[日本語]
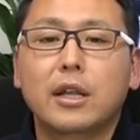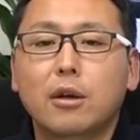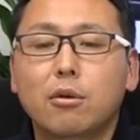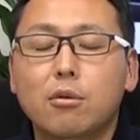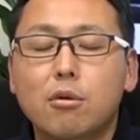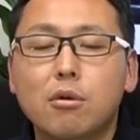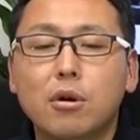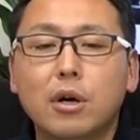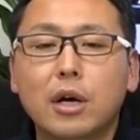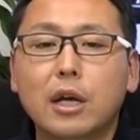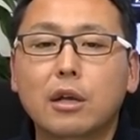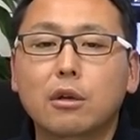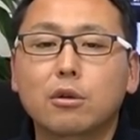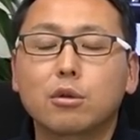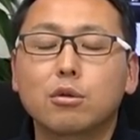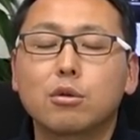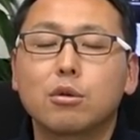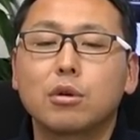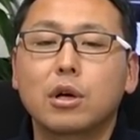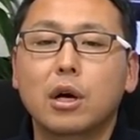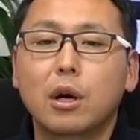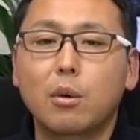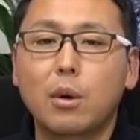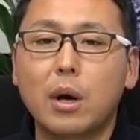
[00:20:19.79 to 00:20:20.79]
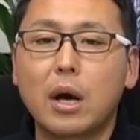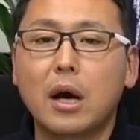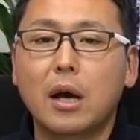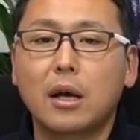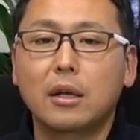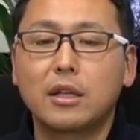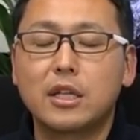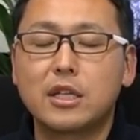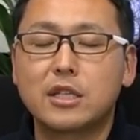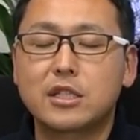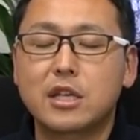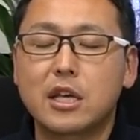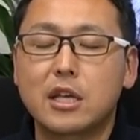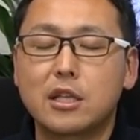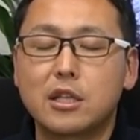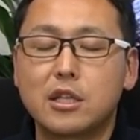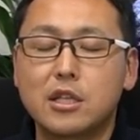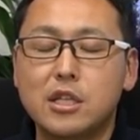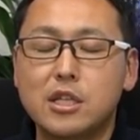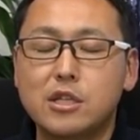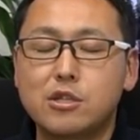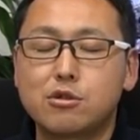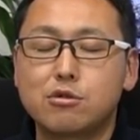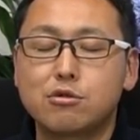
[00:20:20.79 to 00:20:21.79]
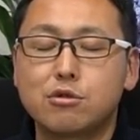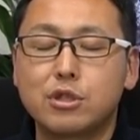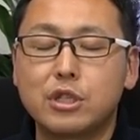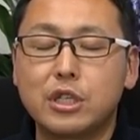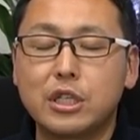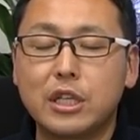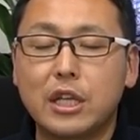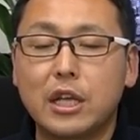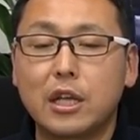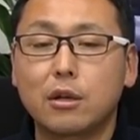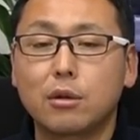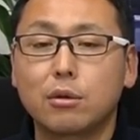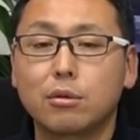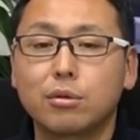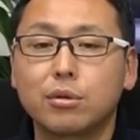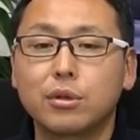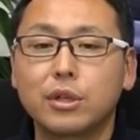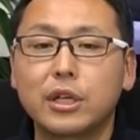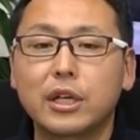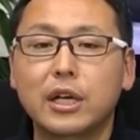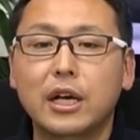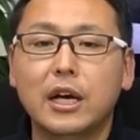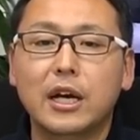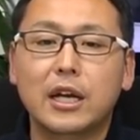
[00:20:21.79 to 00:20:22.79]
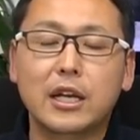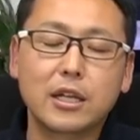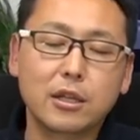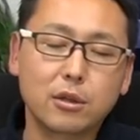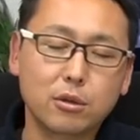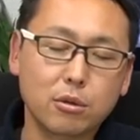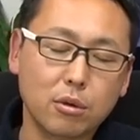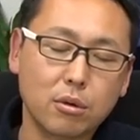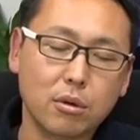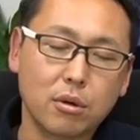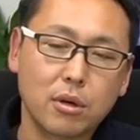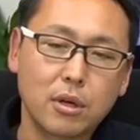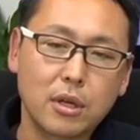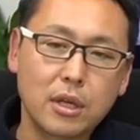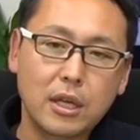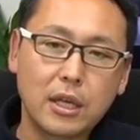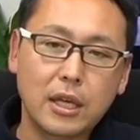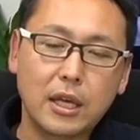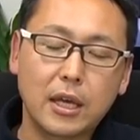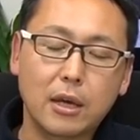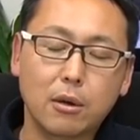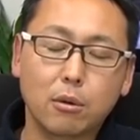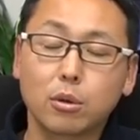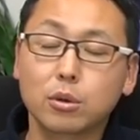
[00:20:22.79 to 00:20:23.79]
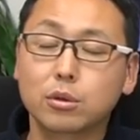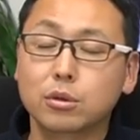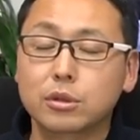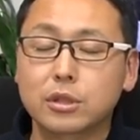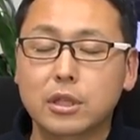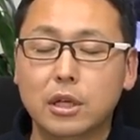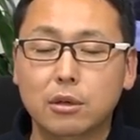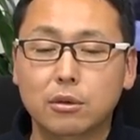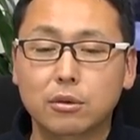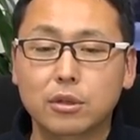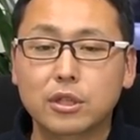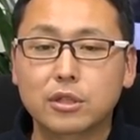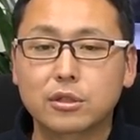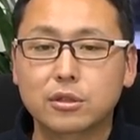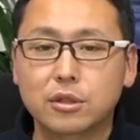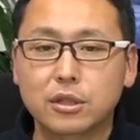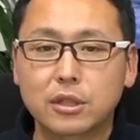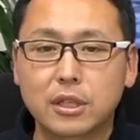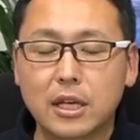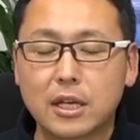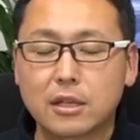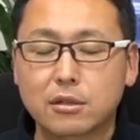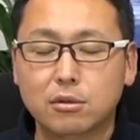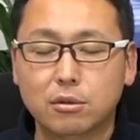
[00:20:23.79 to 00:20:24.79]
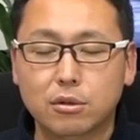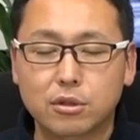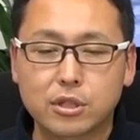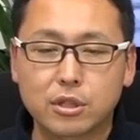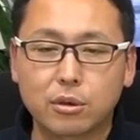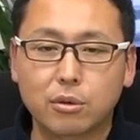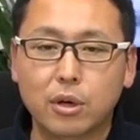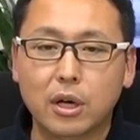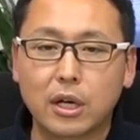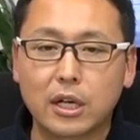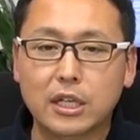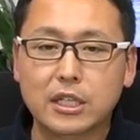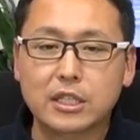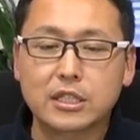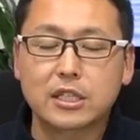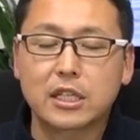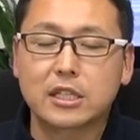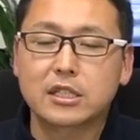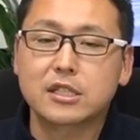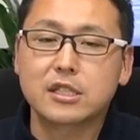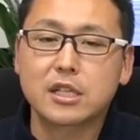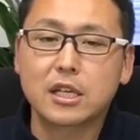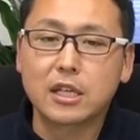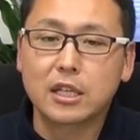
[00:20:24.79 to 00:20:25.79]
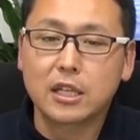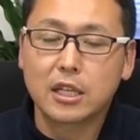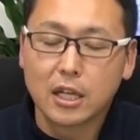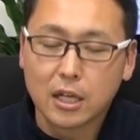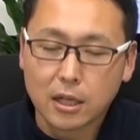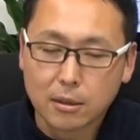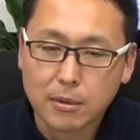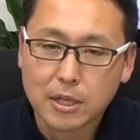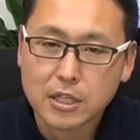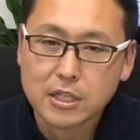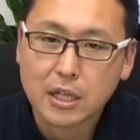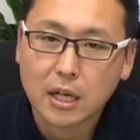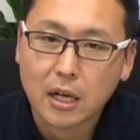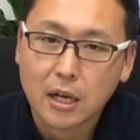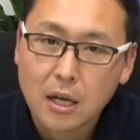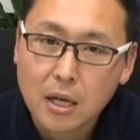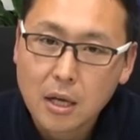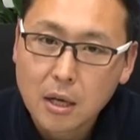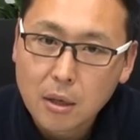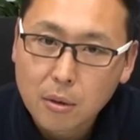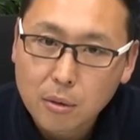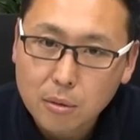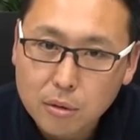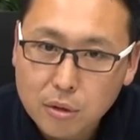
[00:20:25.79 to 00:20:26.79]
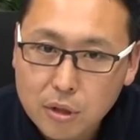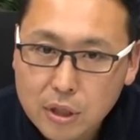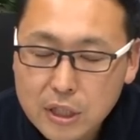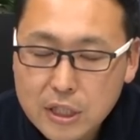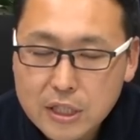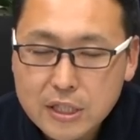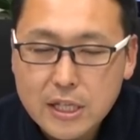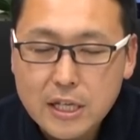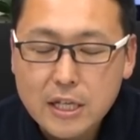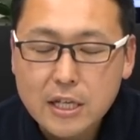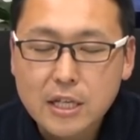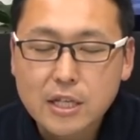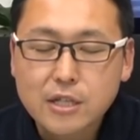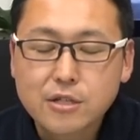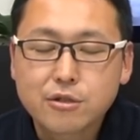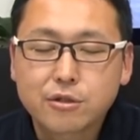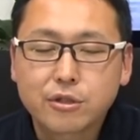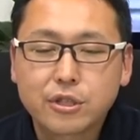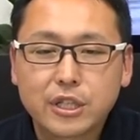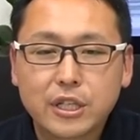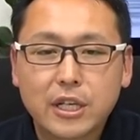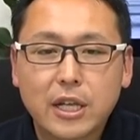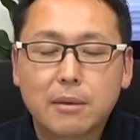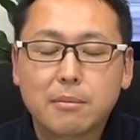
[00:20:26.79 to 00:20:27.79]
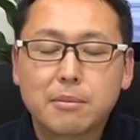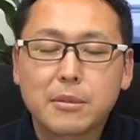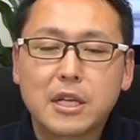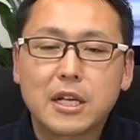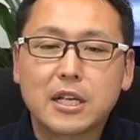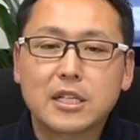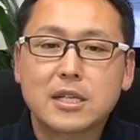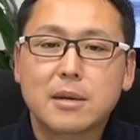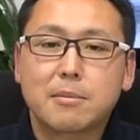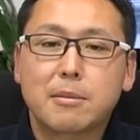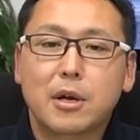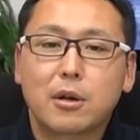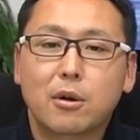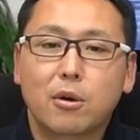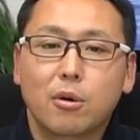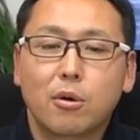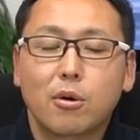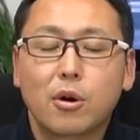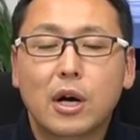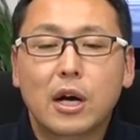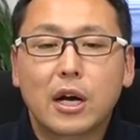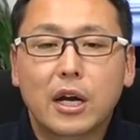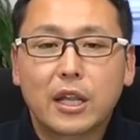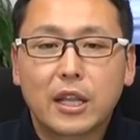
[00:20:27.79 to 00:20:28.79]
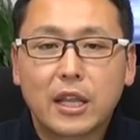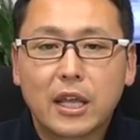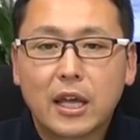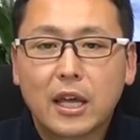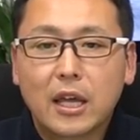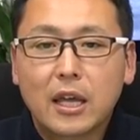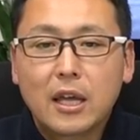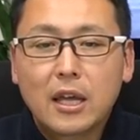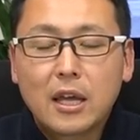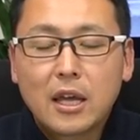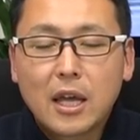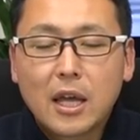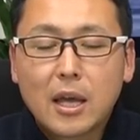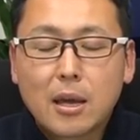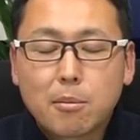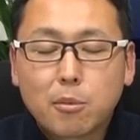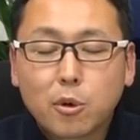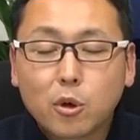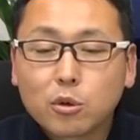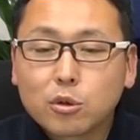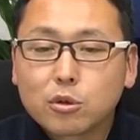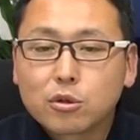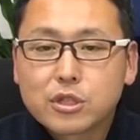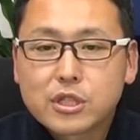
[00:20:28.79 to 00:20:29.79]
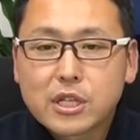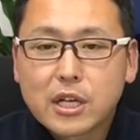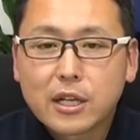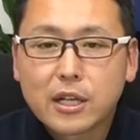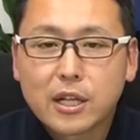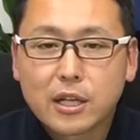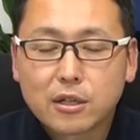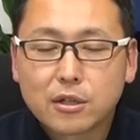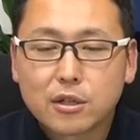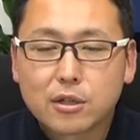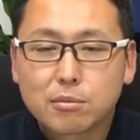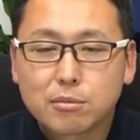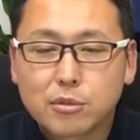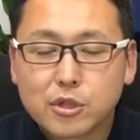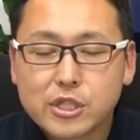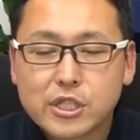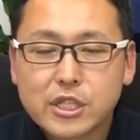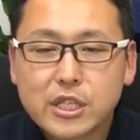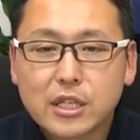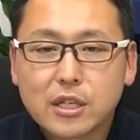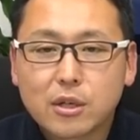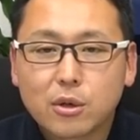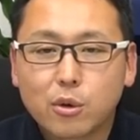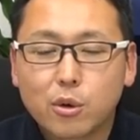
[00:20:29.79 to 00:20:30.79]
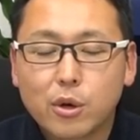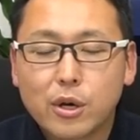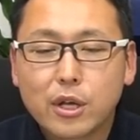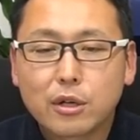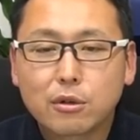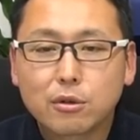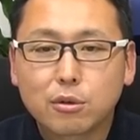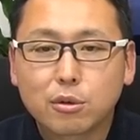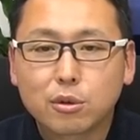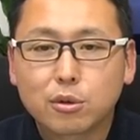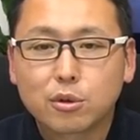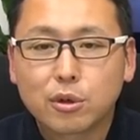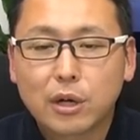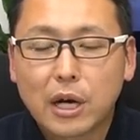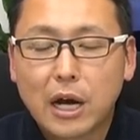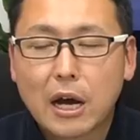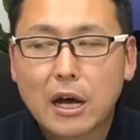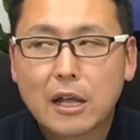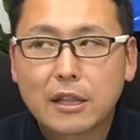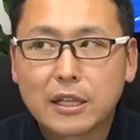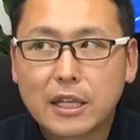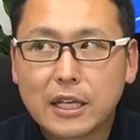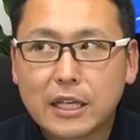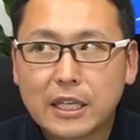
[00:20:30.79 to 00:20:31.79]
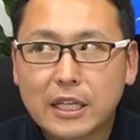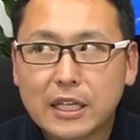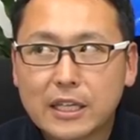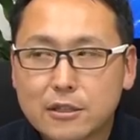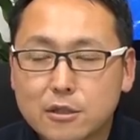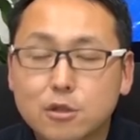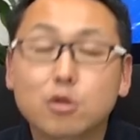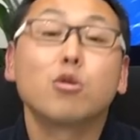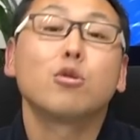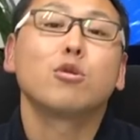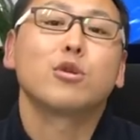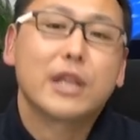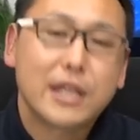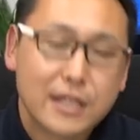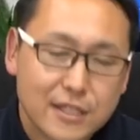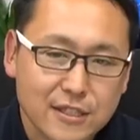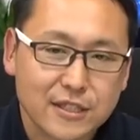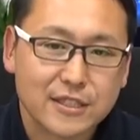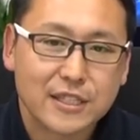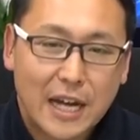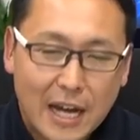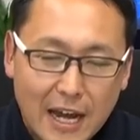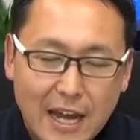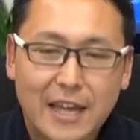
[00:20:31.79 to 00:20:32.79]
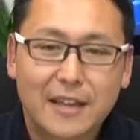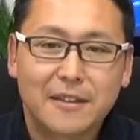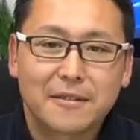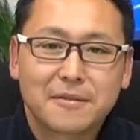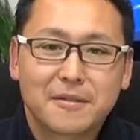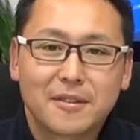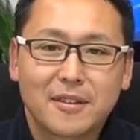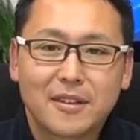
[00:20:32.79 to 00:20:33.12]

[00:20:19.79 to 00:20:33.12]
で今回の動画はにせんにじゅうにねんの振り返りと、えー、オートサロンについて少しお話しさせていただきました。本当ににせんにじゅうにねん皆様のおかげで、えー、ボンドチャンネル無事終えることができそうです。はい。